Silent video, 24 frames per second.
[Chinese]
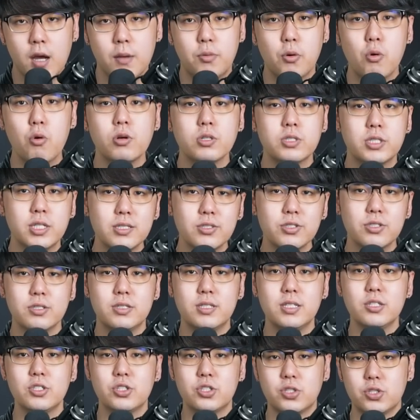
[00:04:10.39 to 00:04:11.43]
不过新石
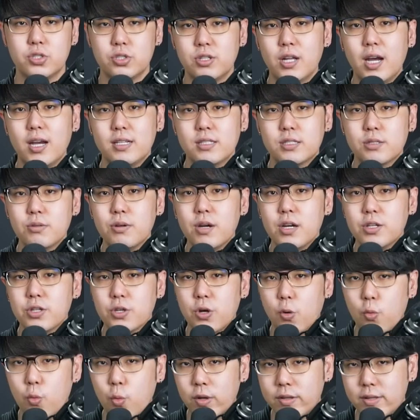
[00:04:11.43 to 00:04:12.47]
器时代虽然
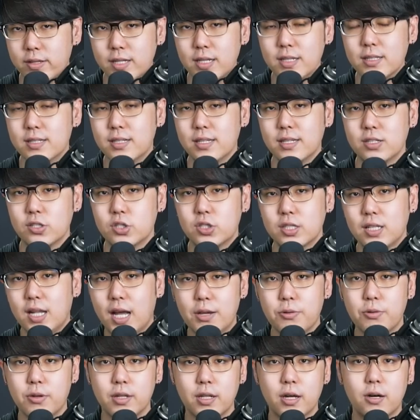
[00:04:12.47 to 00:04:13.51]
有稳定的饮食
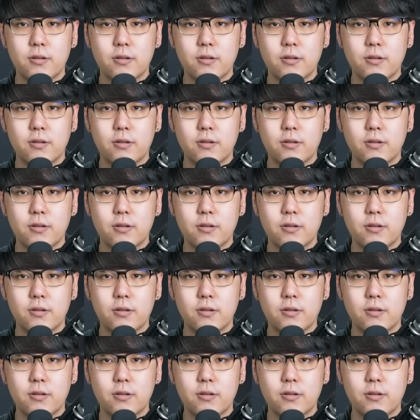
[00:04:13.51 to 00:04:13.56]
来源